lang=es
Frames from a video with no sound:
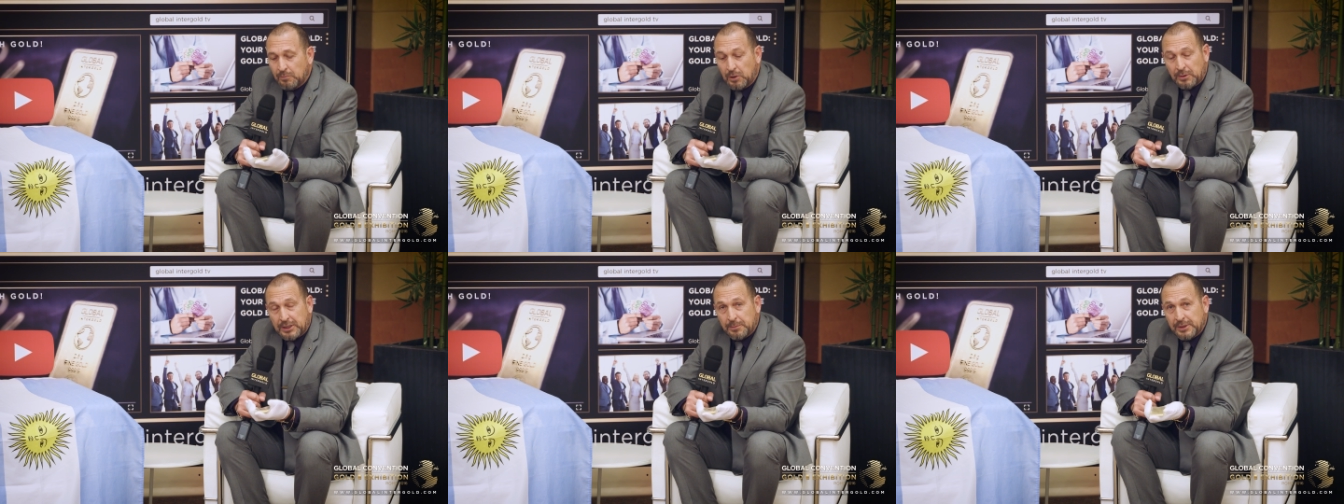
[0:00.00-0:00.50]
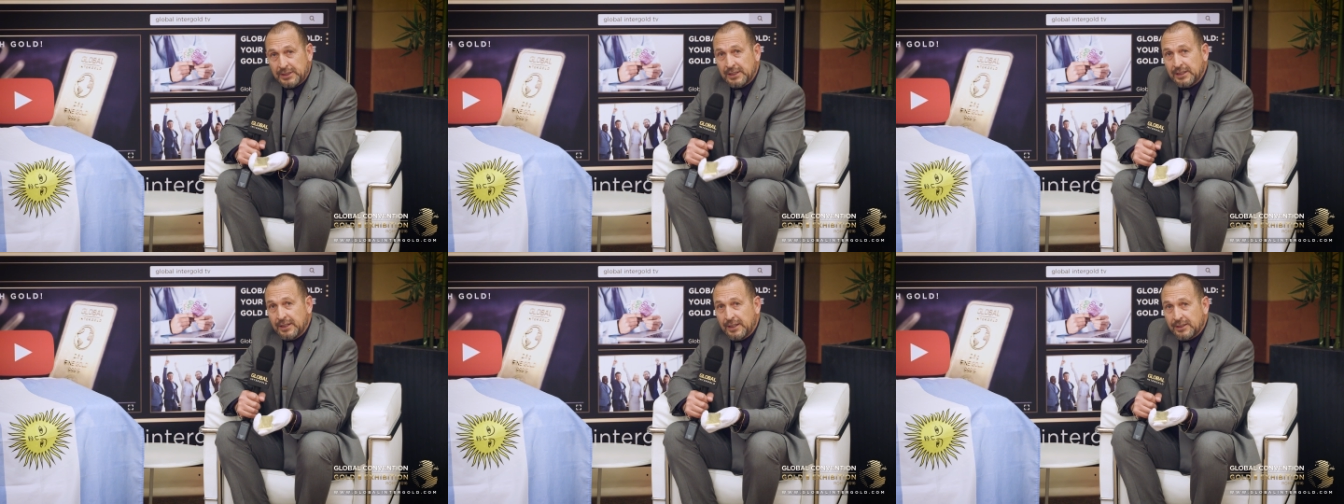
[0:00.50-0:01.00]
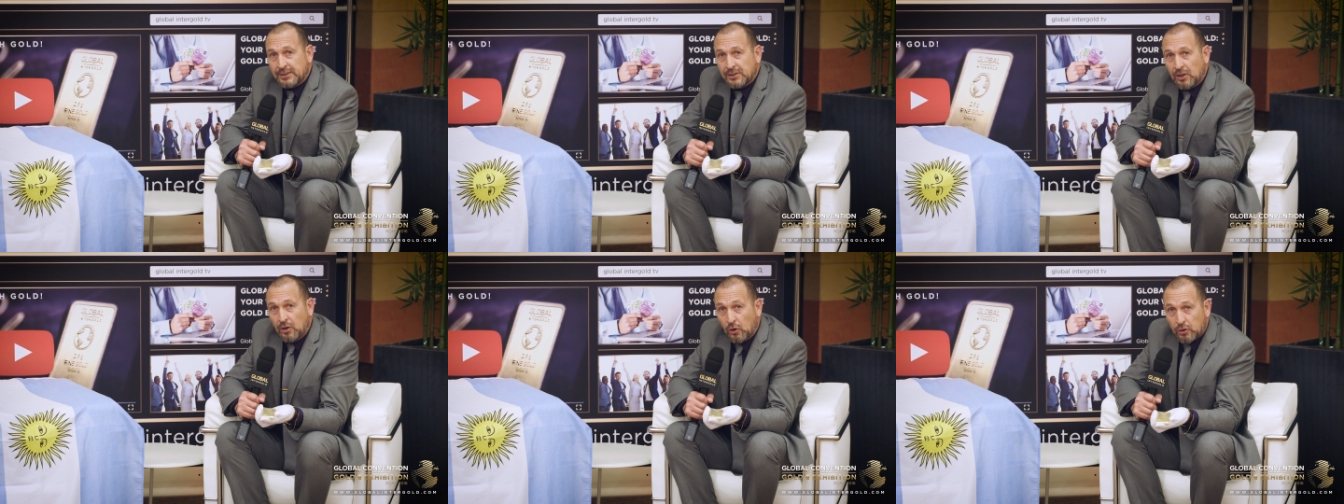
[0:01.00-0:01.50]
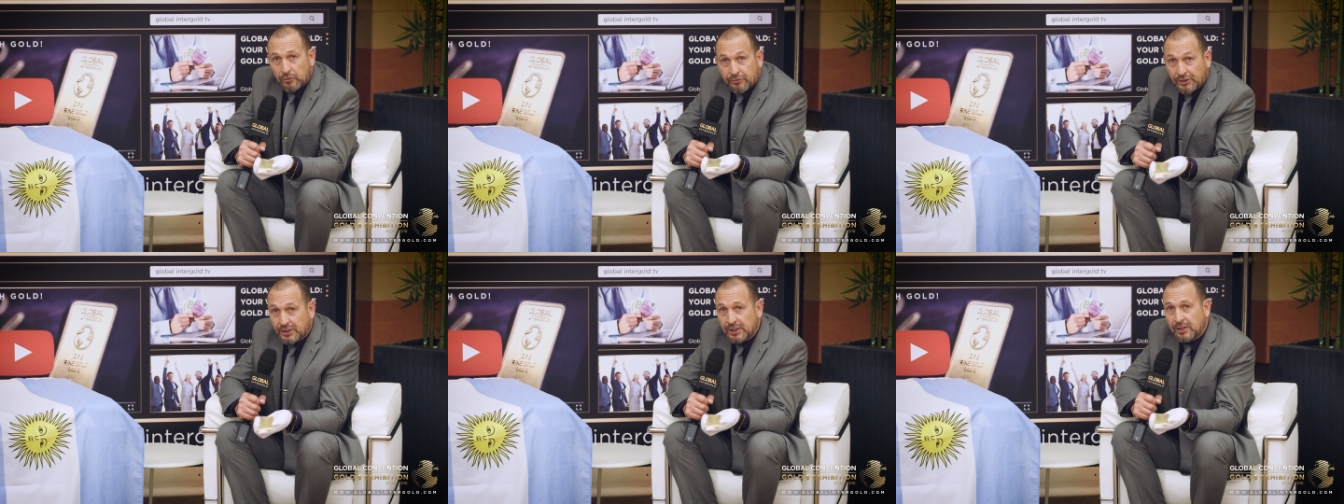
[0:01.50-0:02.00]
Vuelvo a repetir, es oro
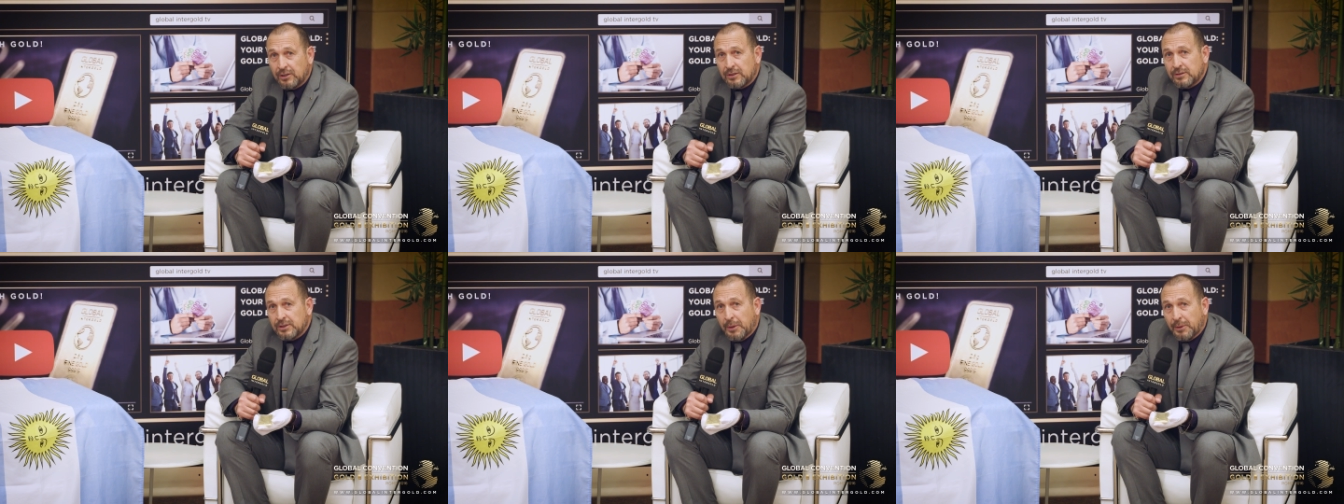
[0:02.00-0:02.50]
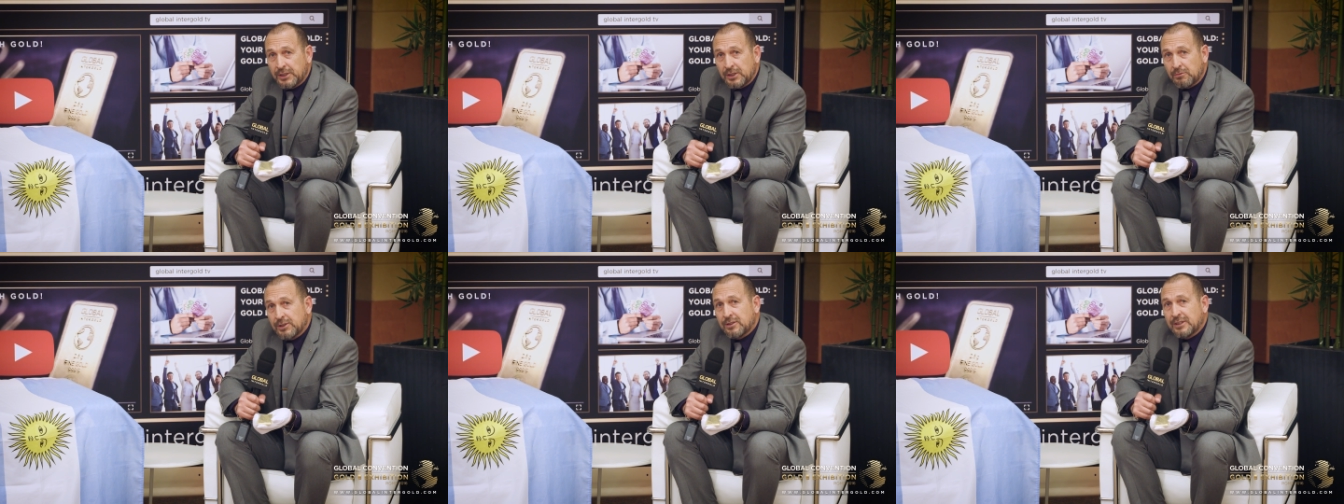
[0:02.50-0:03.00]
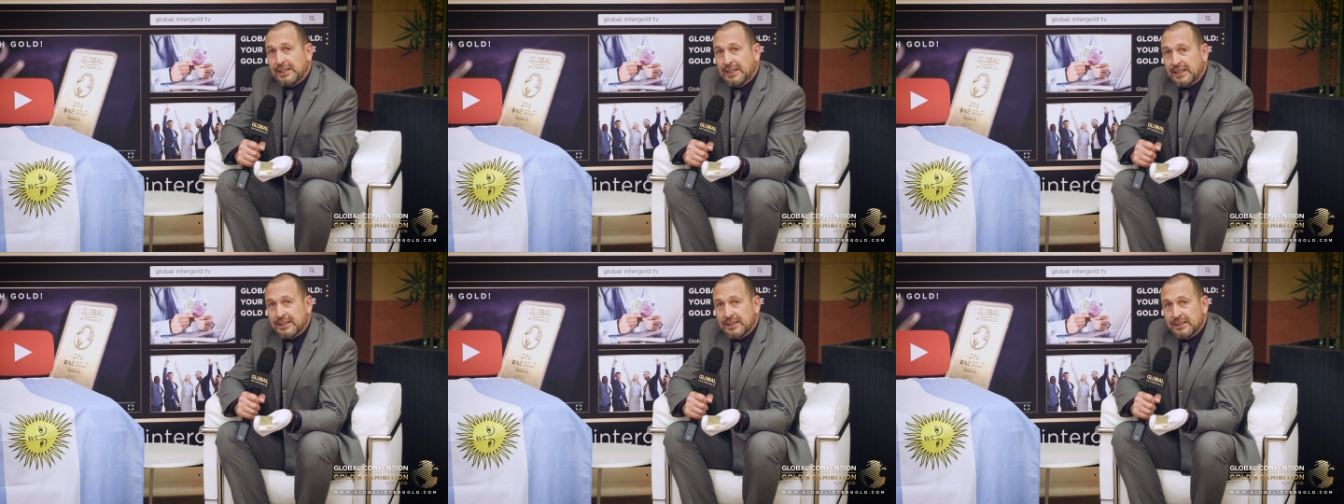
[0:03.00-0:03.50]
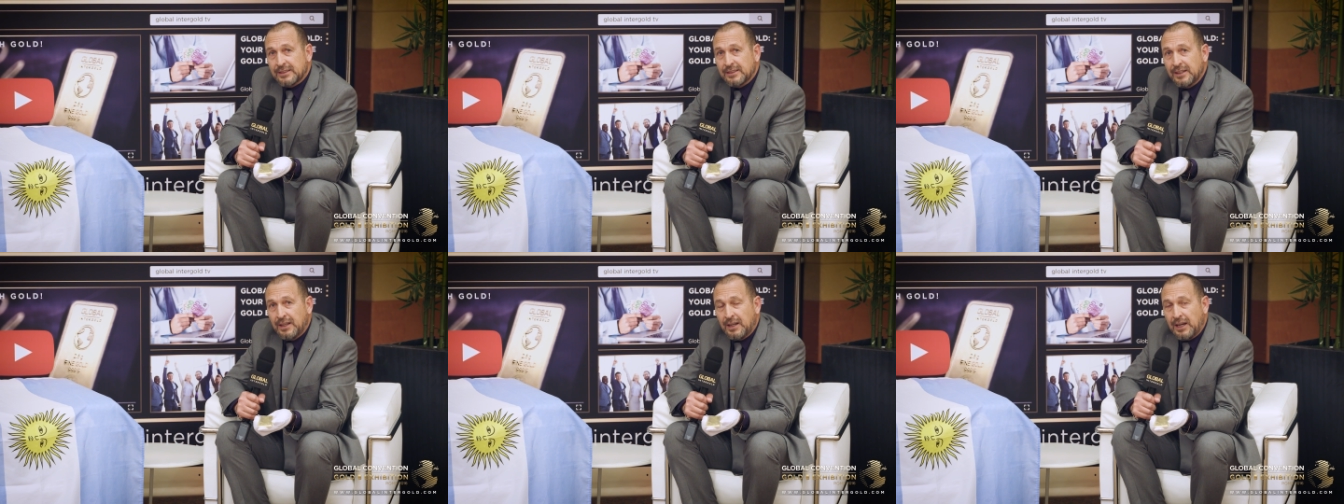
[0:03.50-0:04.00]
físico de 24 quilates,
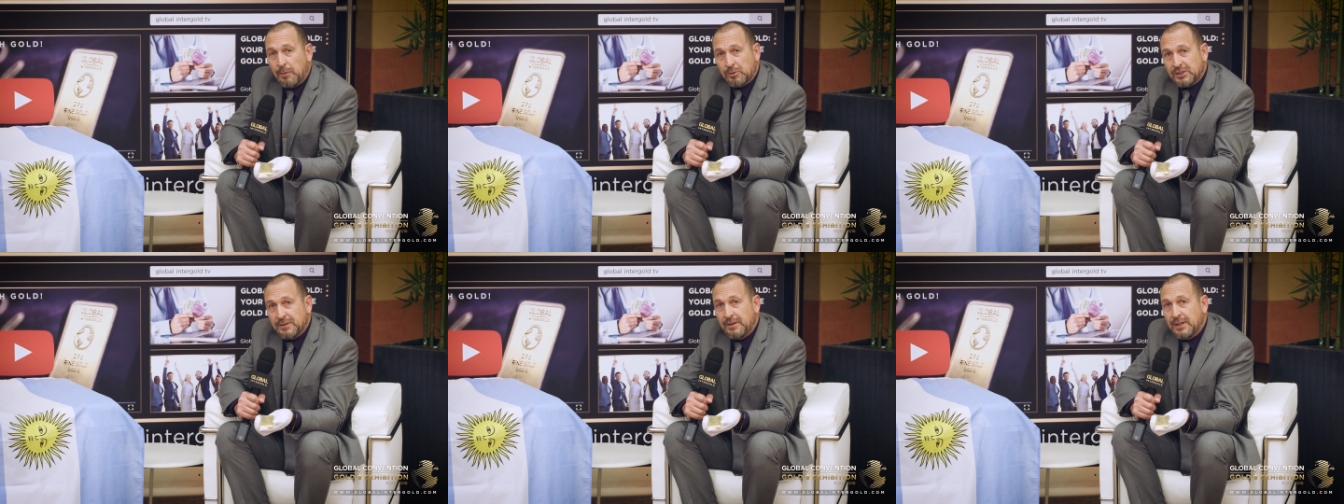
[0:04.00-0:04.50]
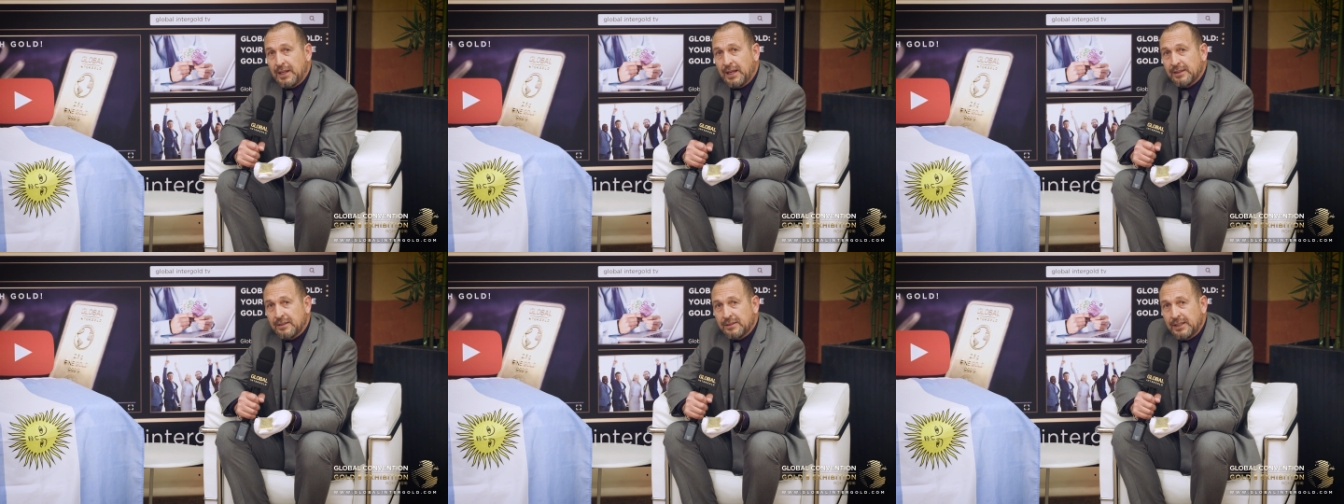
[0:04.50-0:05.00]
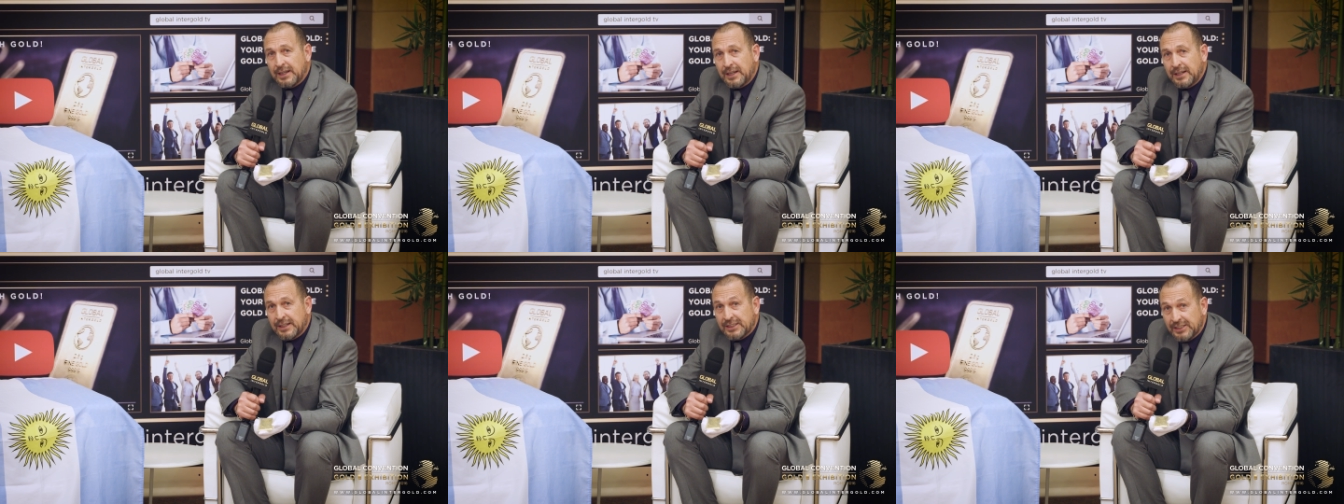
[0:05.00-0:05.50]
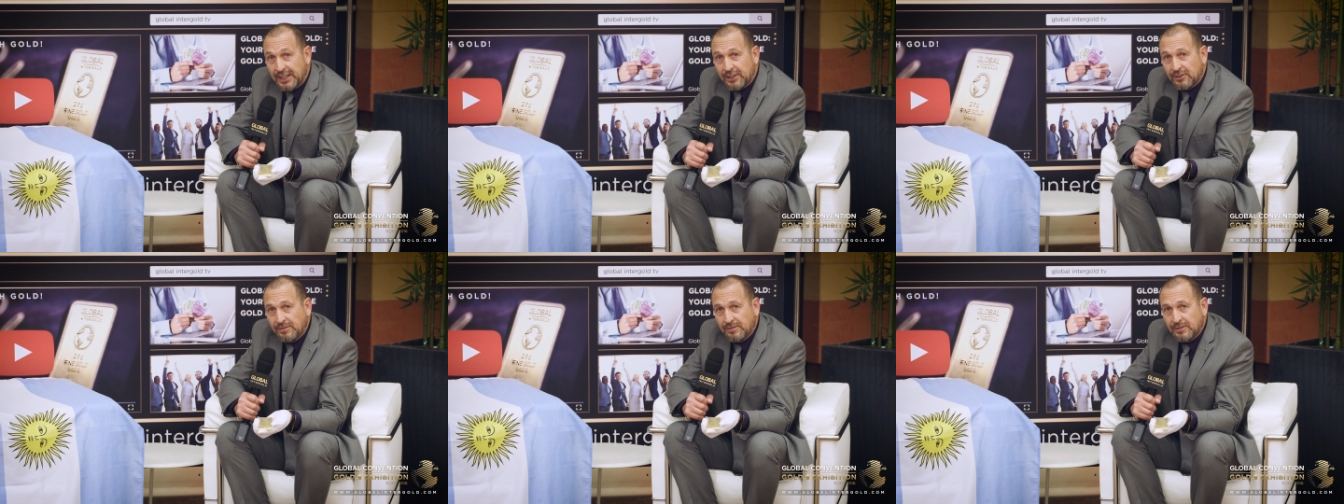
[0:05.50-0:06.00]
la posibilidad de ganar
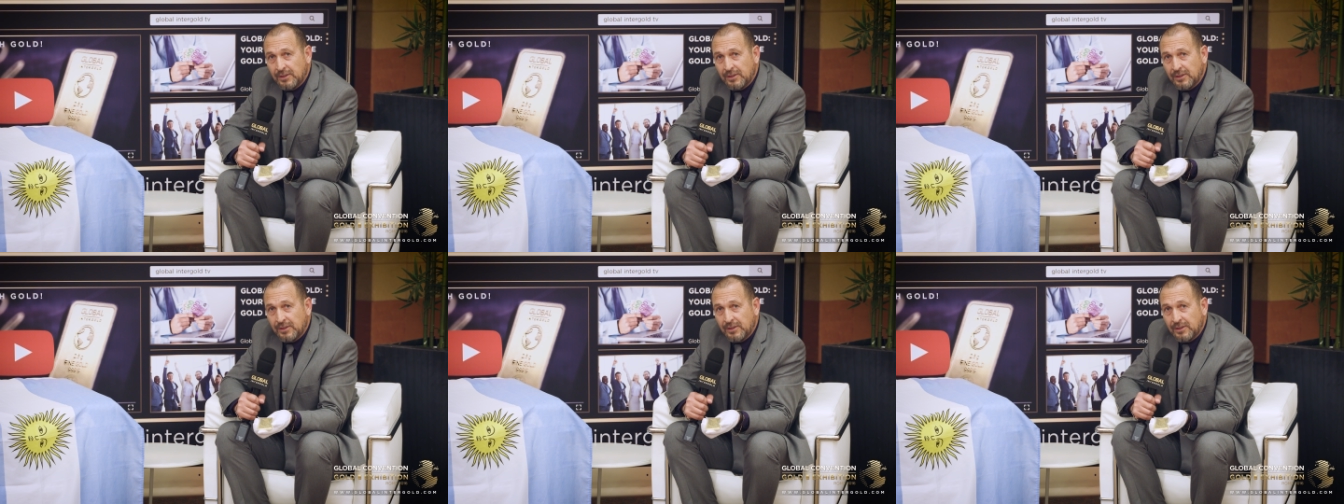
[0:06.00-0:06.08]
dinero